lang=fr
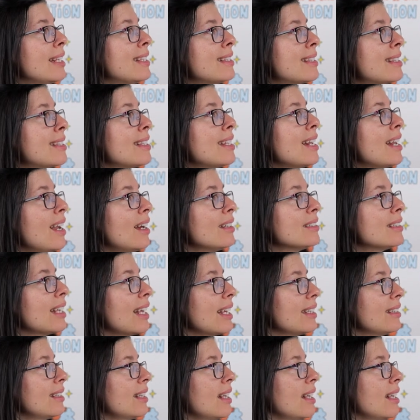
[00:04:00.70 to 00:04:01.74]
ici l'an
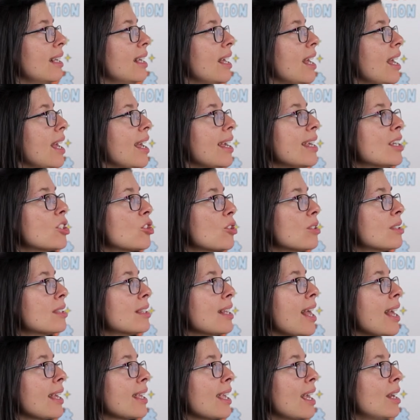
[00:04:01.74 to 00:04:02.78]
dernier et je
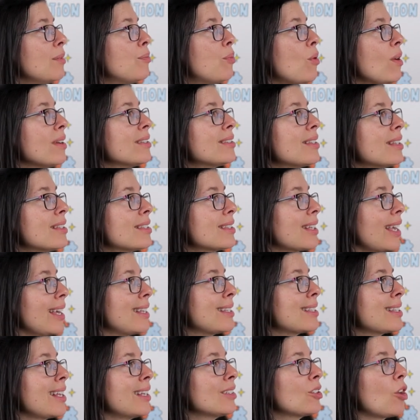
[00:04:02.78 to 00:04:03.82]
sais à quel point c'est
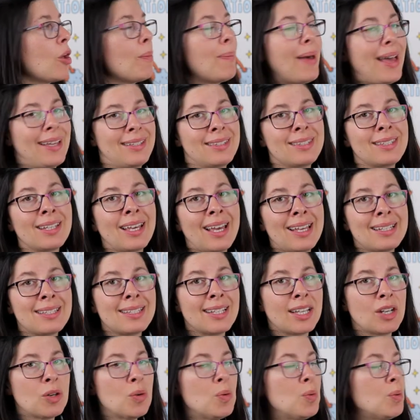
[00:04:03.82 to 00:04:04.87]
stressant de repartir à
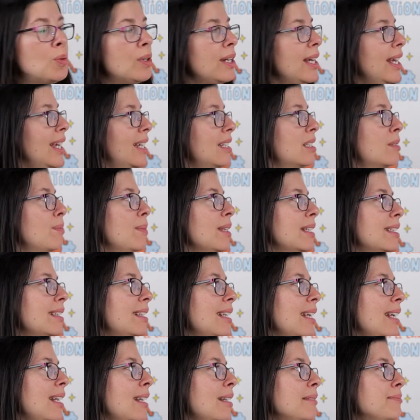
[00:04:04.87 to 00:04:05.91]
zéro,
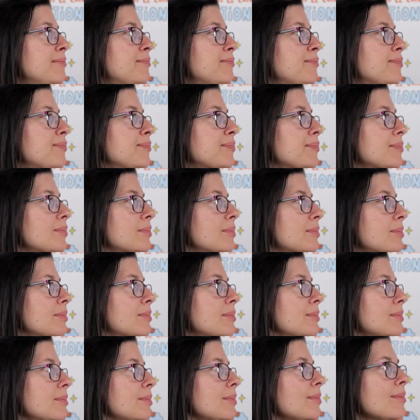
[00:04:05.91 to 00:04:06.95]
explique-t-elle.
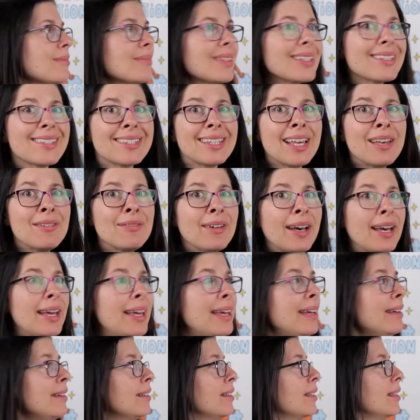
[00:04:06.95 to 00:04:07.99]
C'est
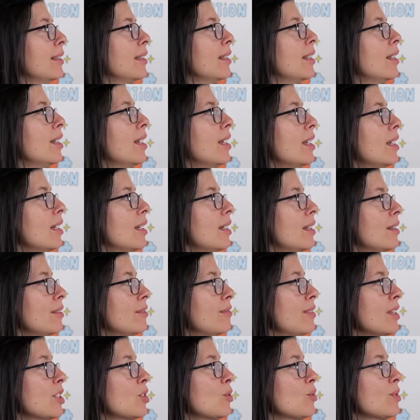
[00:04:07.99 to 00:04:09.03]
vrai,
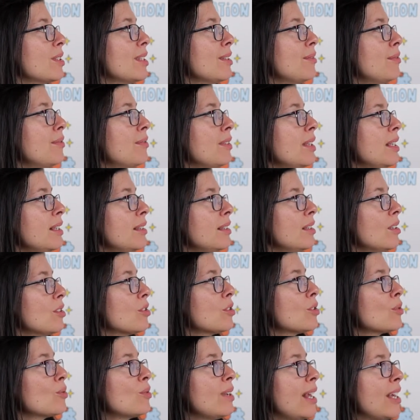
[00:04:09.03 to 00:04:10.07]
fait Joséphine,
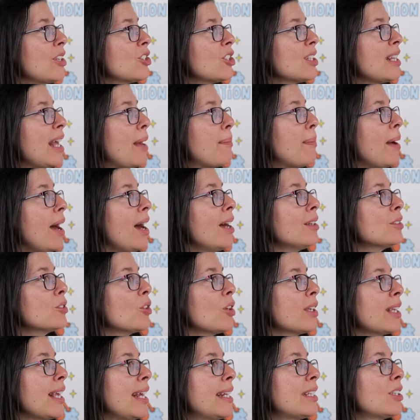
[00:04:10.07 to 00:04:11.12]
soulagée d'apprendre
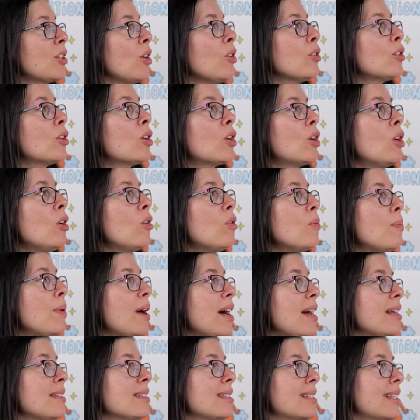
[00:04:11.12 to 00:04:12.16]
que quelqu'un
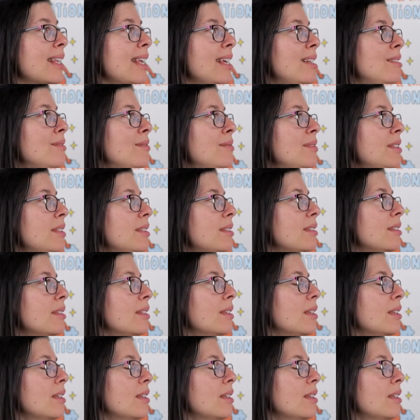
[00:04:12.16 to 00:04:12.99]
comprend ce qu'elle vit.